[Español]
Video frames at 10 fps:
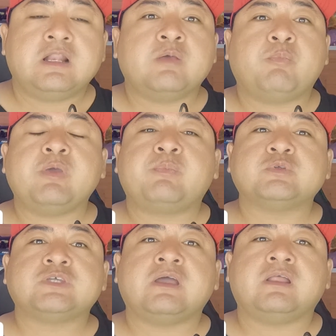Le
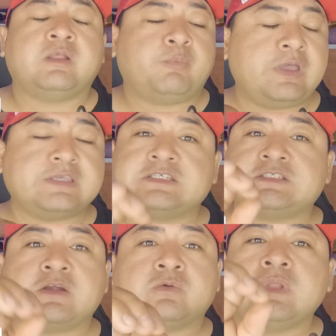puedes,
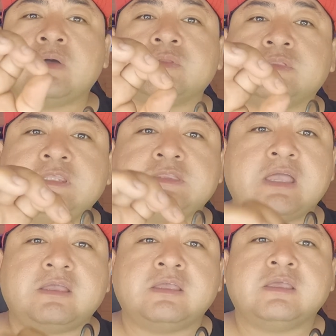echar una
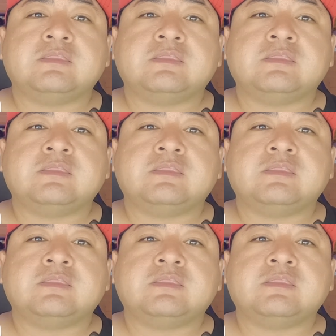gotita